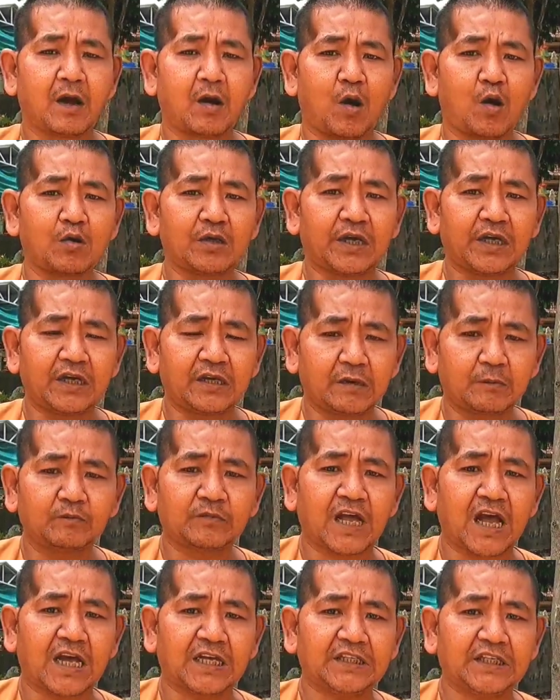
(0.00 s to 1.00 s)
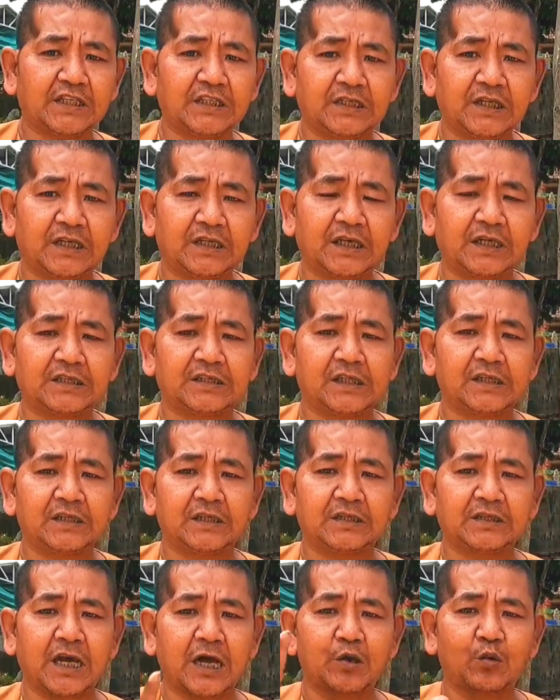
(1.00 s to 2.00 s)
cổ chỉ nắm tay sư đó là
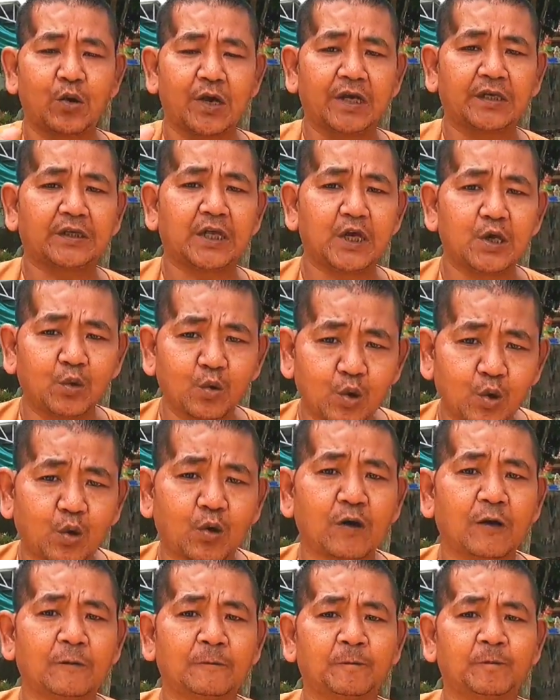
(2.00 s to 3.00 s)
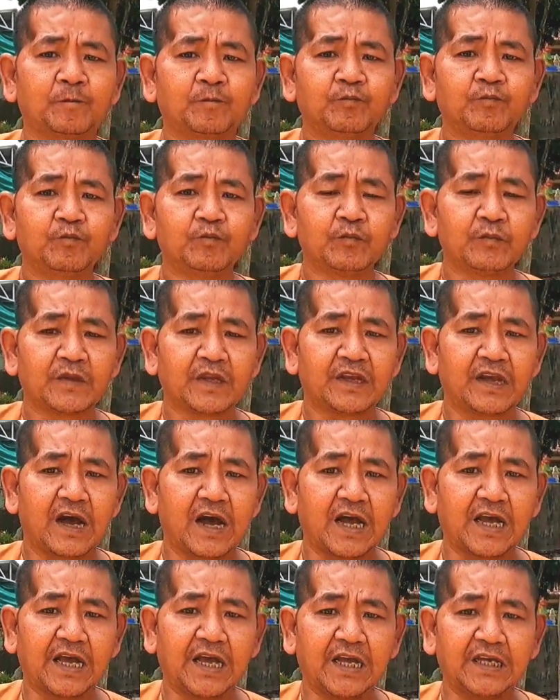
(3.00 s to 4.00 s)
sư đó thệ nguyện thiêu luôn
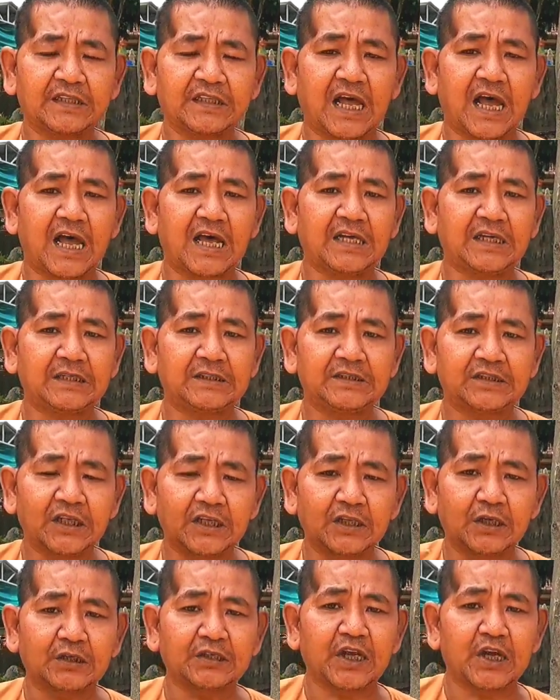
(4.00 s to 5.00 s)
rồi dạ. hiện tại sư